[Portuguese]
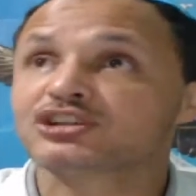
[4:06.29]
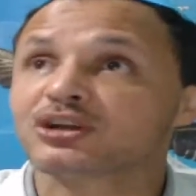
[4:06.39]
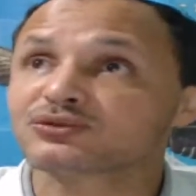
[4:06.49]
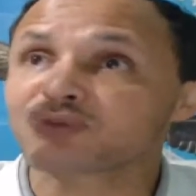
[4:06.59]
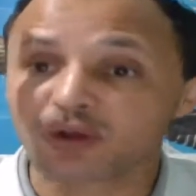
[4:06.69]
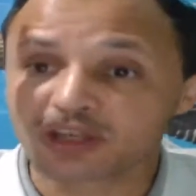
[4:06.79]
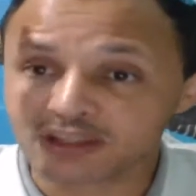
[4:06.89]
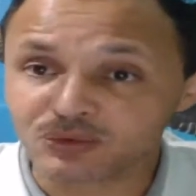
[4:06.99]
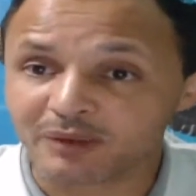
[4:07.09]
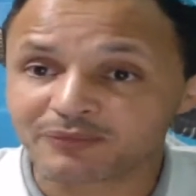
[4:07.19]
Deus falou
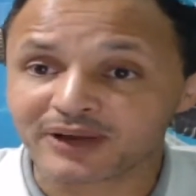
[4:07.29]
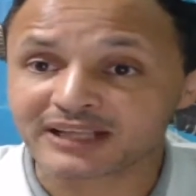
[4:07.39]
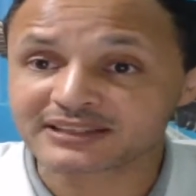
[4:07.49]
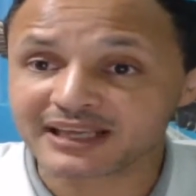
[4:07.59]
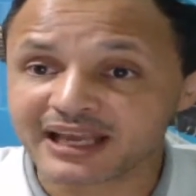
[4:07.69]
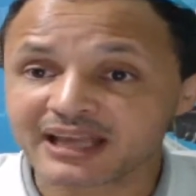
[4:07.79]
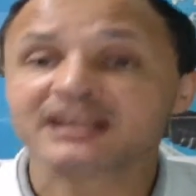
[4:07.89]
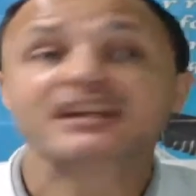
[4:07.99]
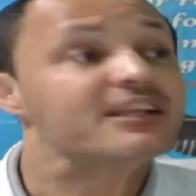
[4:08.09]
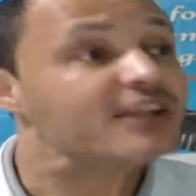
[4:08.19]
que não é fazer
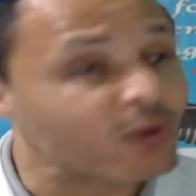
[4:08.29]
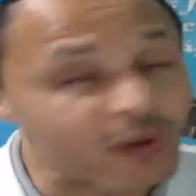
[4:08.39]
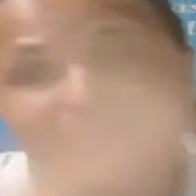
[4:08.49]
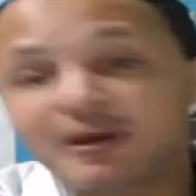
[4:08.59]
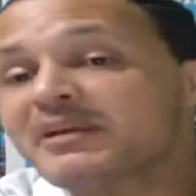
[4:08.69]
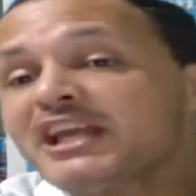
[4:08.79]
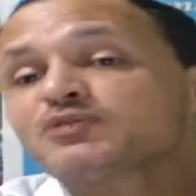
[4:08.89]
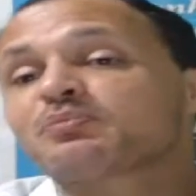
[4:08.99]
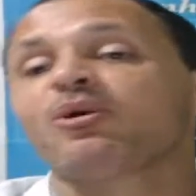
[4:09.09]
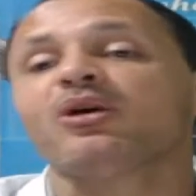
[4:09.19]
e eu amo a minha
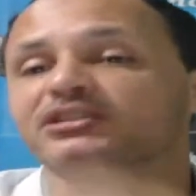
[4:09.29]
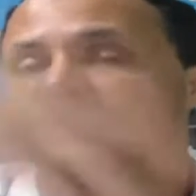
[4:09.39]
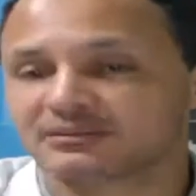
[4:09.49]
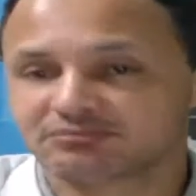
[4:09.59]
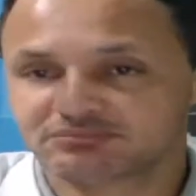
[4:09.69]
esposa.